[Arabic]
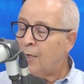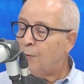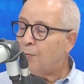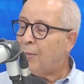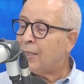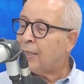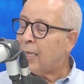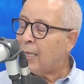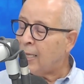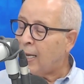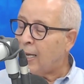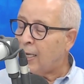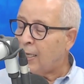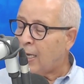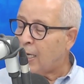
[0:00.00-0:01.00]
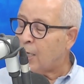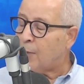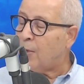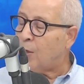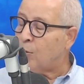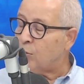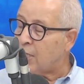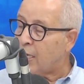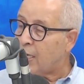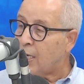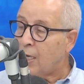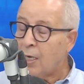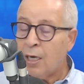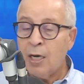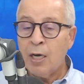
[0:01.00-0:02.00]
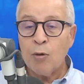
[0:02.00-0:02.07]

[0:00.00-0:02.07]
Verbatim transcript: ما تضع الحرب أوزارها